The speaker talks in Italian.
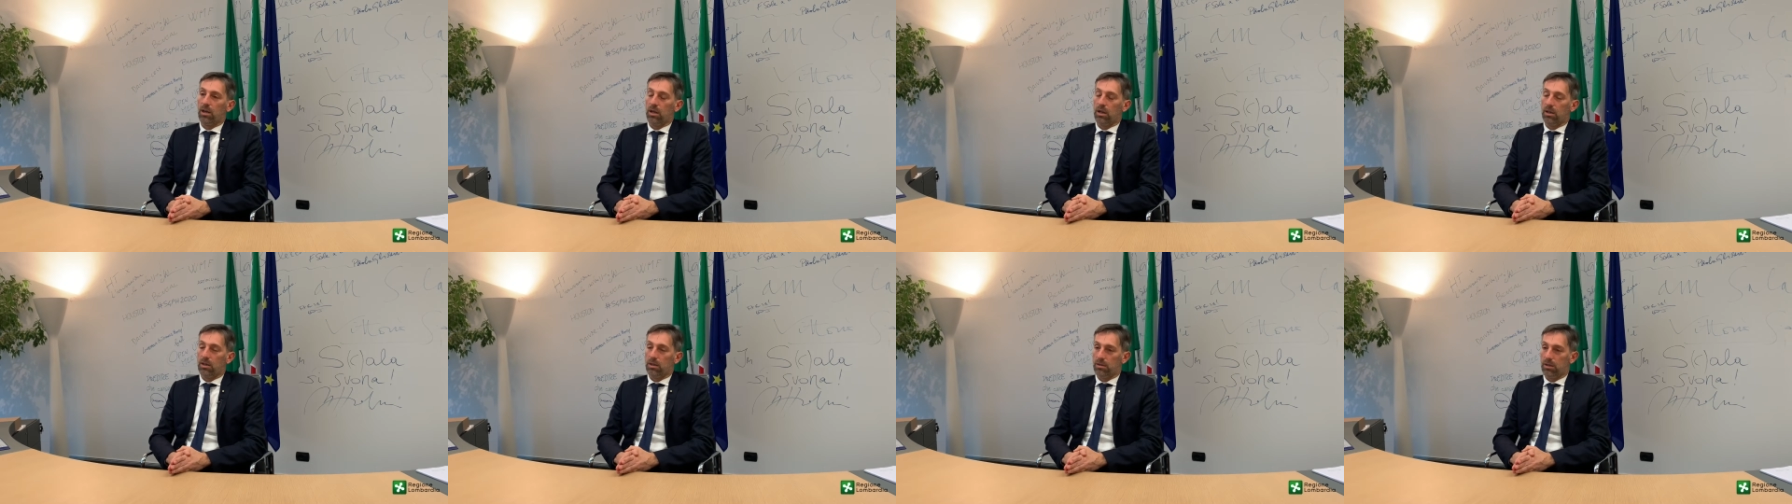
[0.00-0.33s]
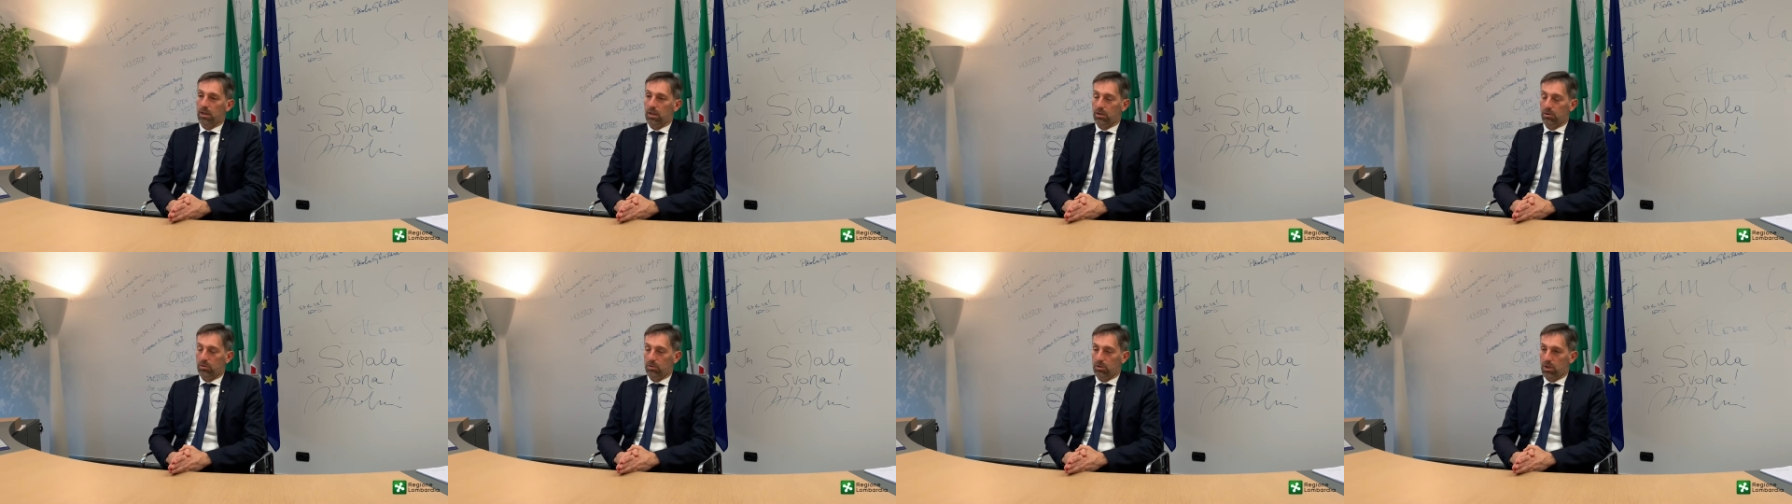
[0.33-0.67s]

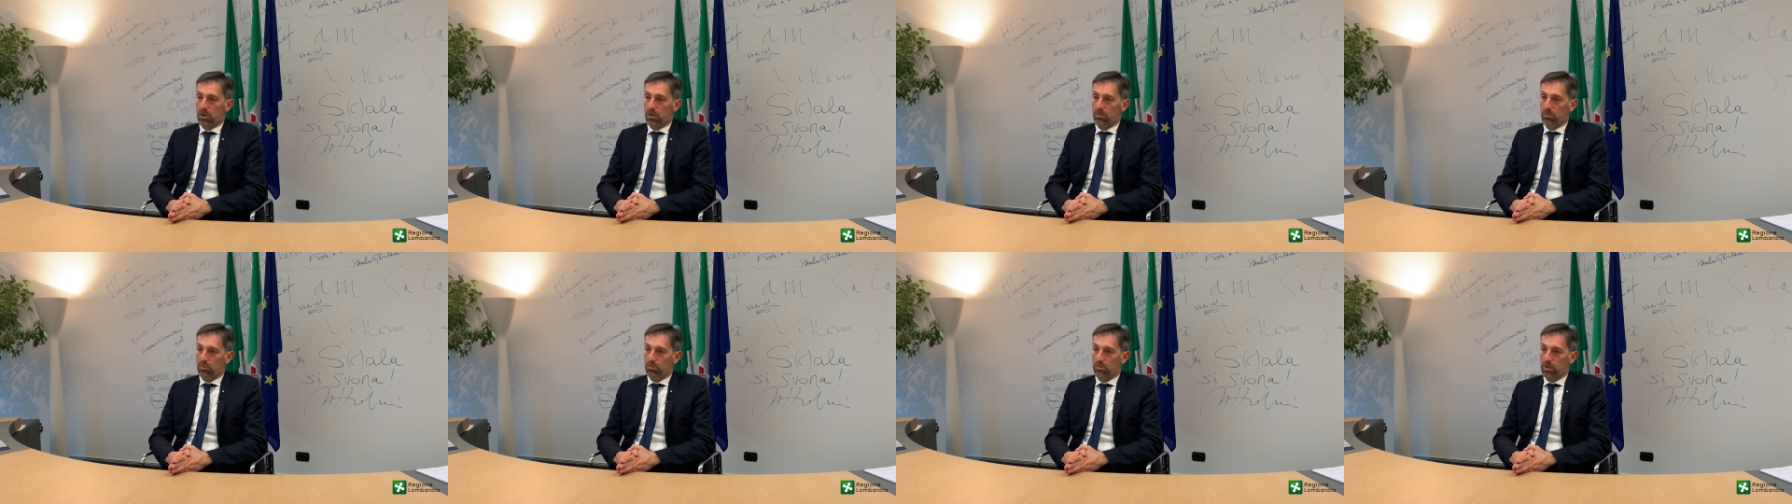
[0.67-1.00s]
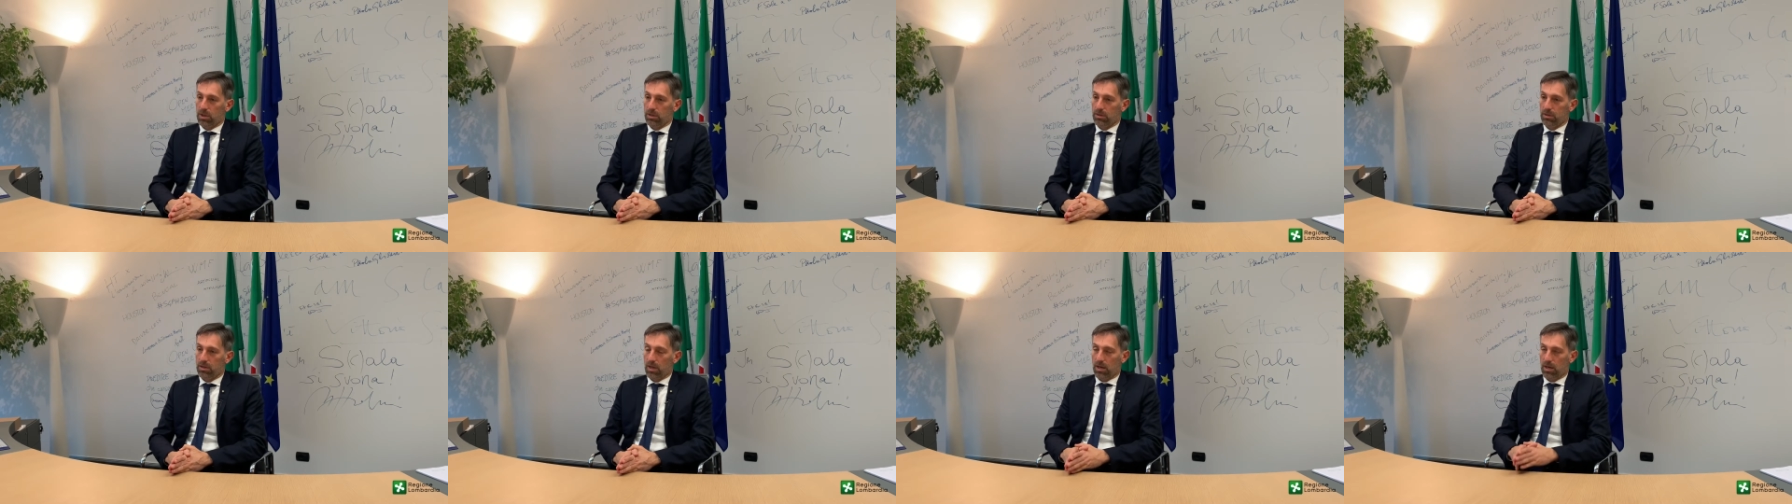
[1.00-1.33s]
all'interno della
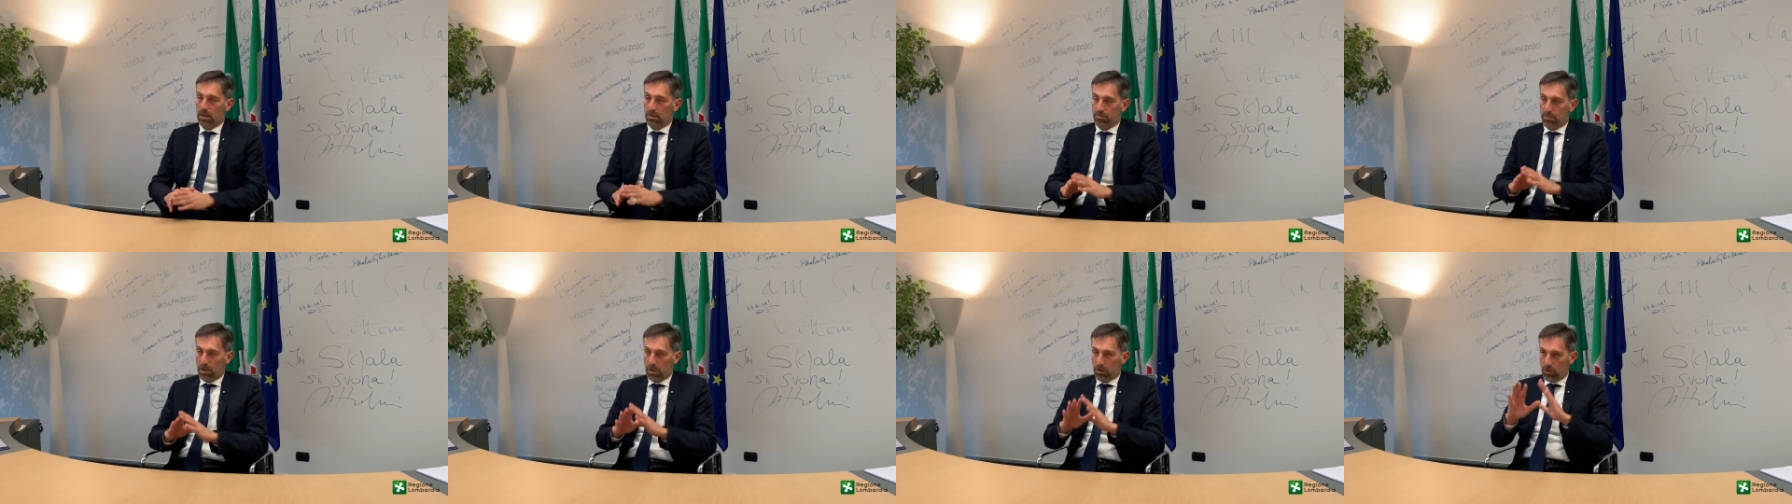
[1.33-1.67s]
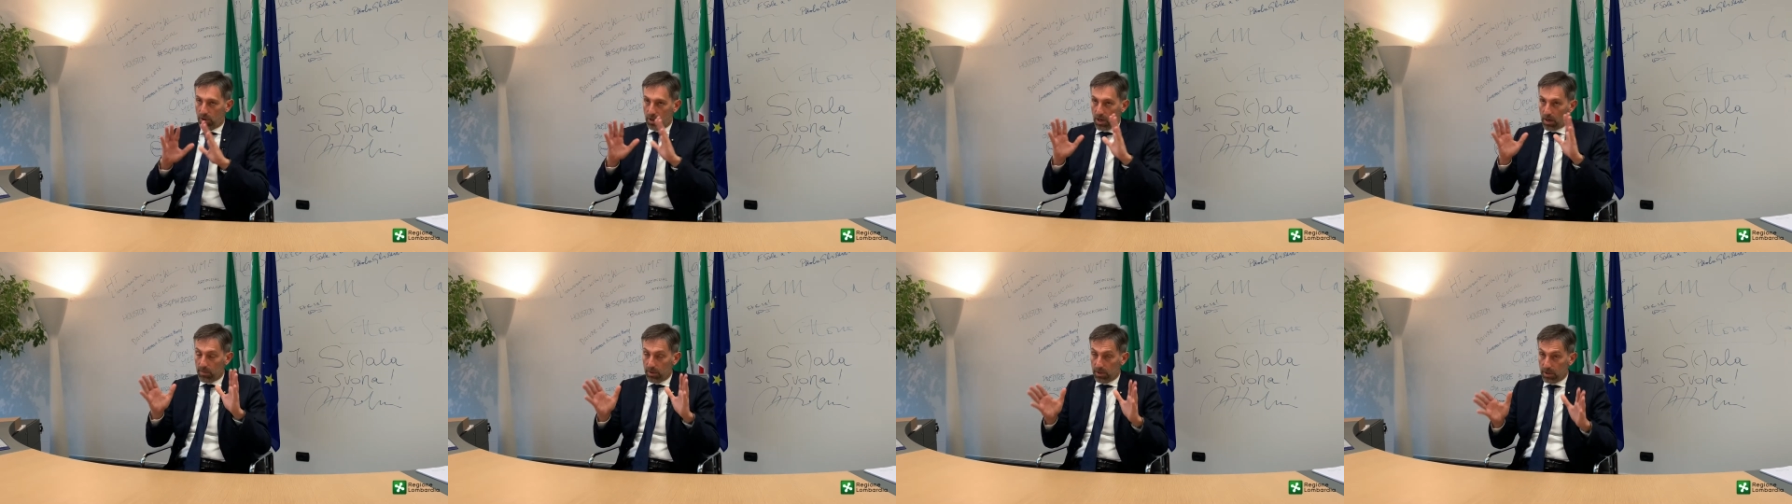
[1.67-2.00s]
mobilità, nel
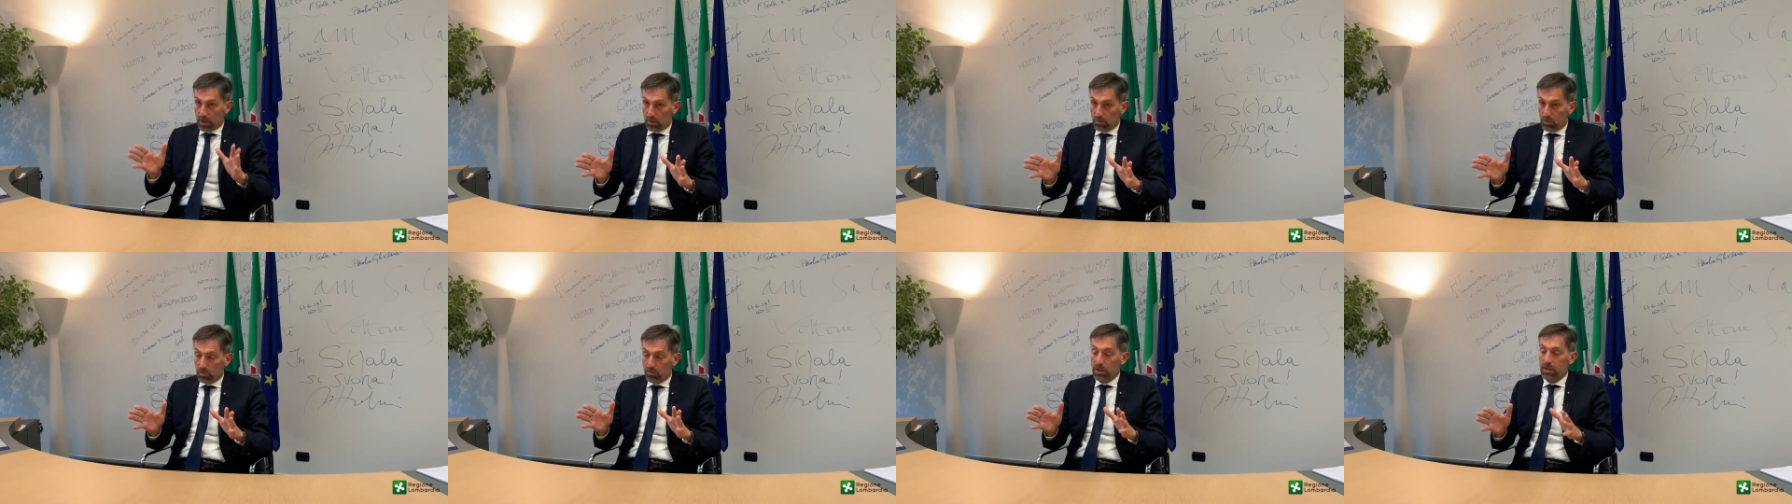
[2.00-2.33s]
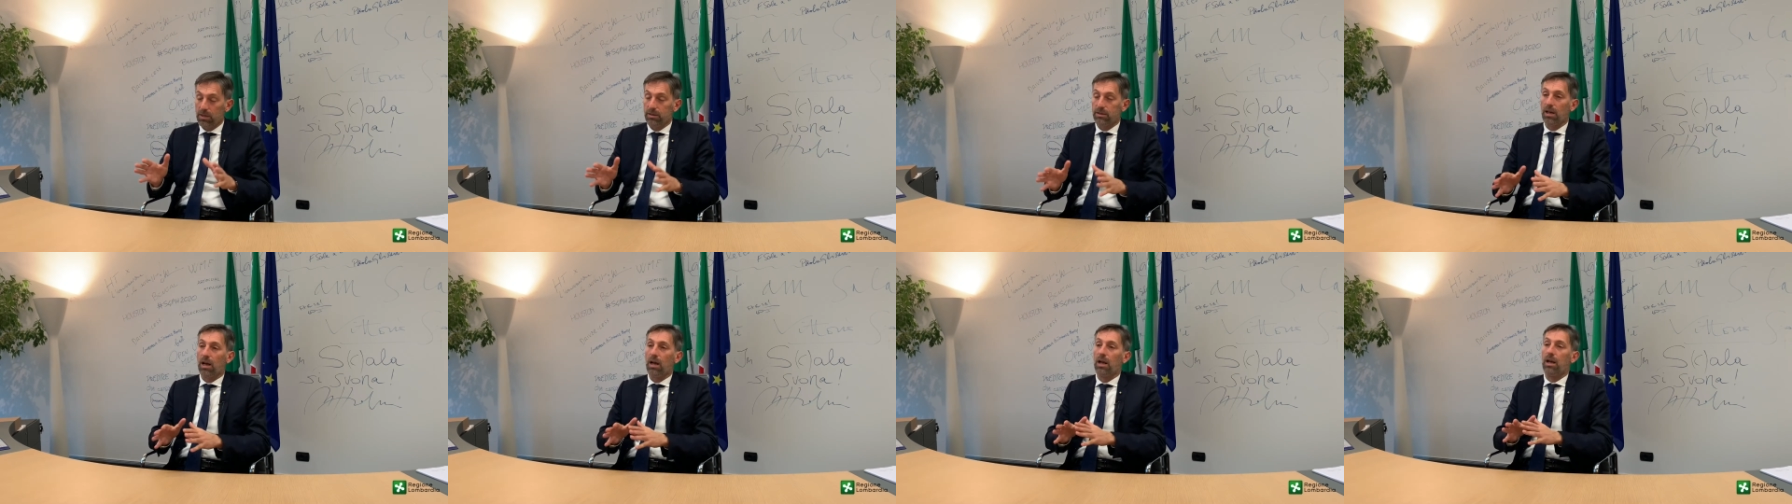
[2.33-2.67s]
panorama della
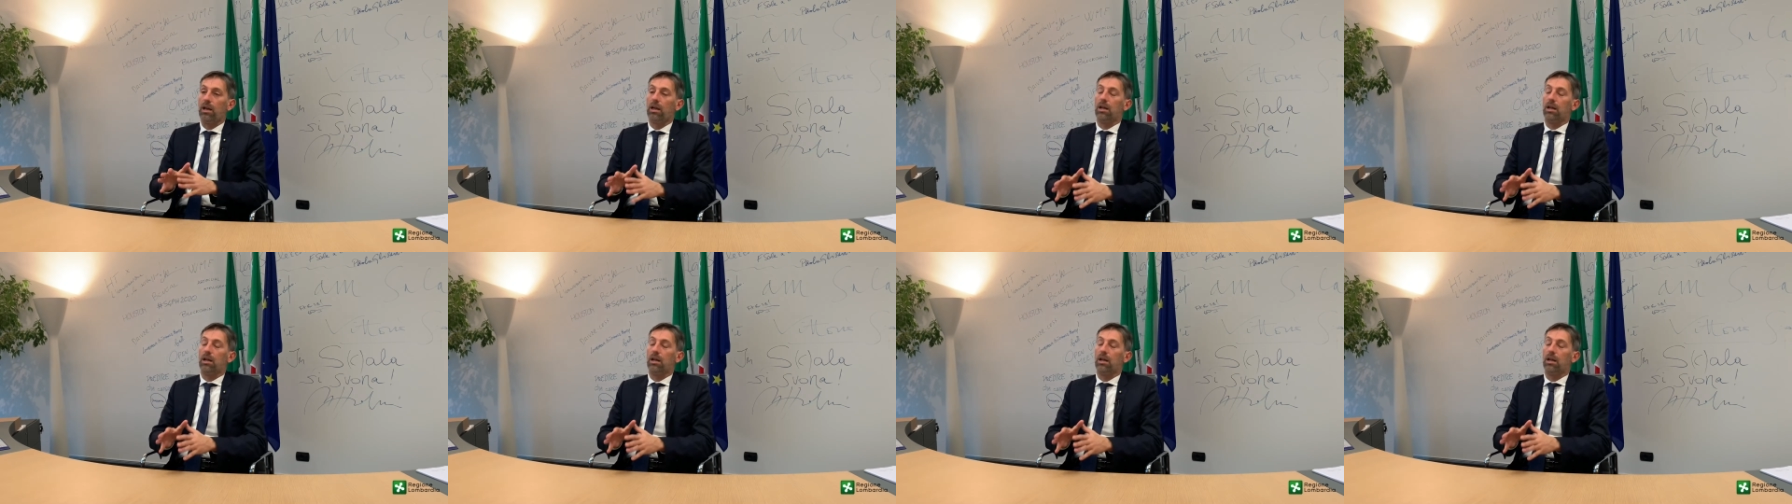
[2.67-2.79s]
mobilità